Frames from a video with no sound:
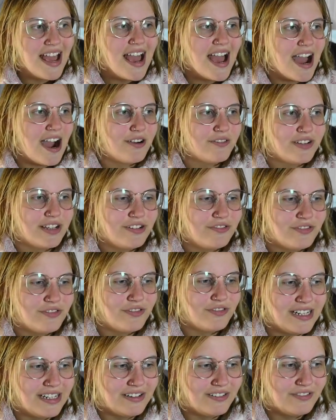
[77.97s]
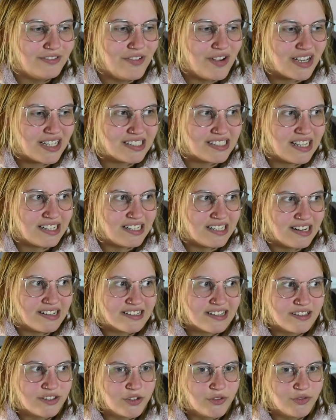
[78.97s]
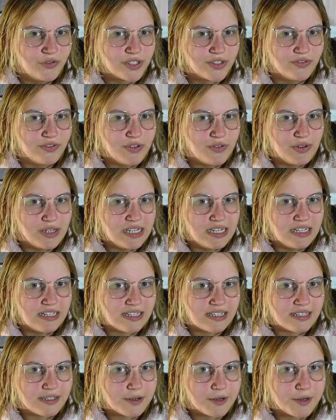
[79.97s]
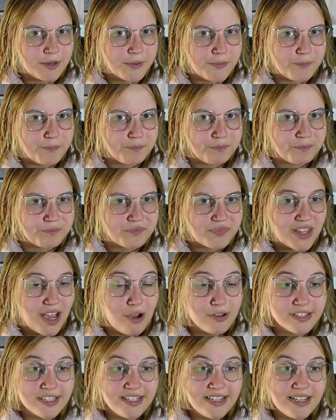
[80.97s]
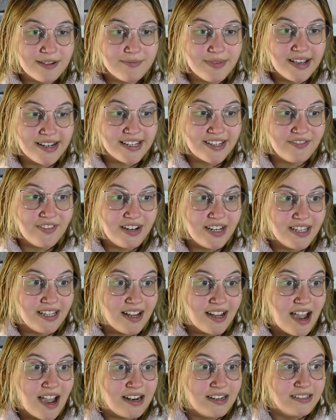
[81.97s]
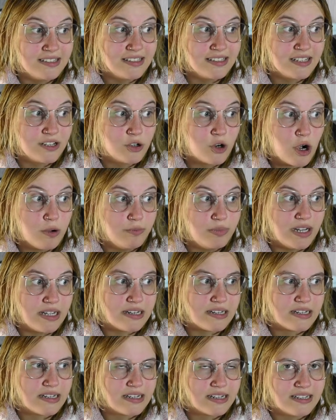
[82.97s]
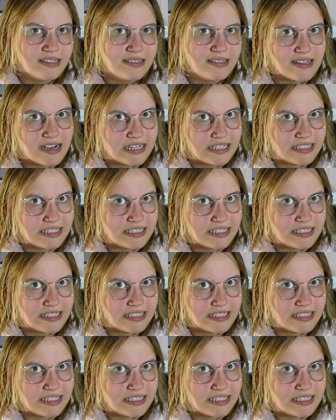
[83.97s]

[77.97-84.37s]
Auf jeden Fall wäre es halt interessant zu wissen, wie viel ich ähm, ausgegeben hätte, wenn ich alles komplett gezahlt